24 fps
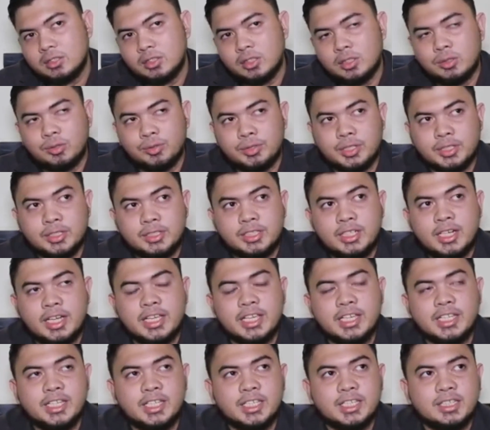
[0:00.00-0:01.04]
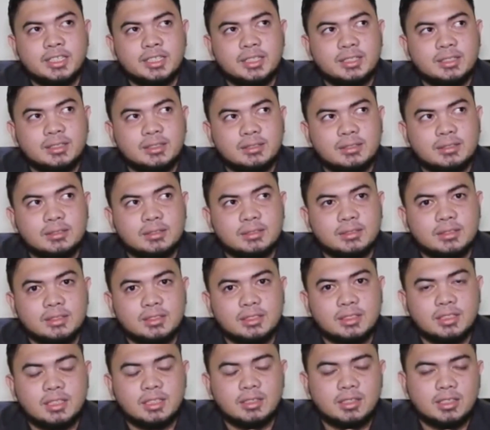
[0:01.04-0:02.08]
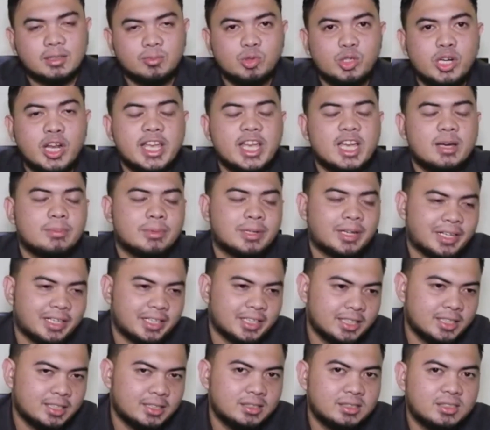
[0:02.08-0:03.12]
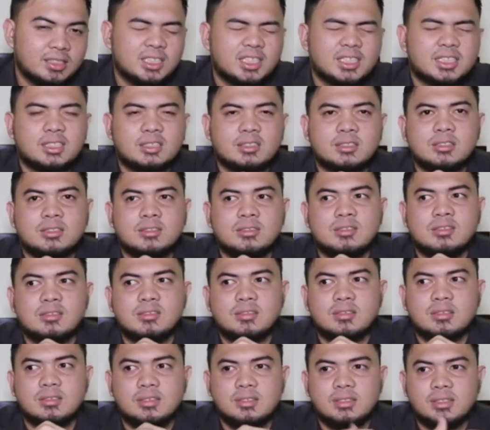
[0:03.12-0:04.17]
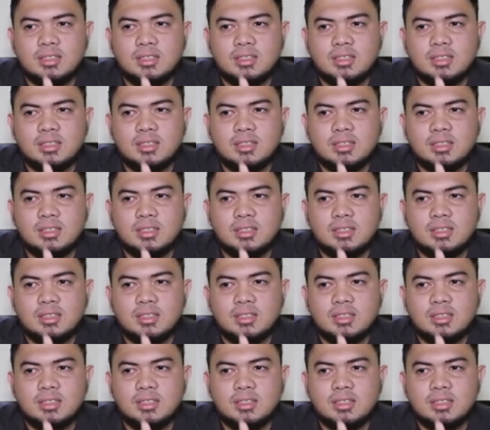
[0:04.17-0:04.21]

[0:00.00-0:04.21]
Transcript: tentunya tidak ingin budaya mereka atau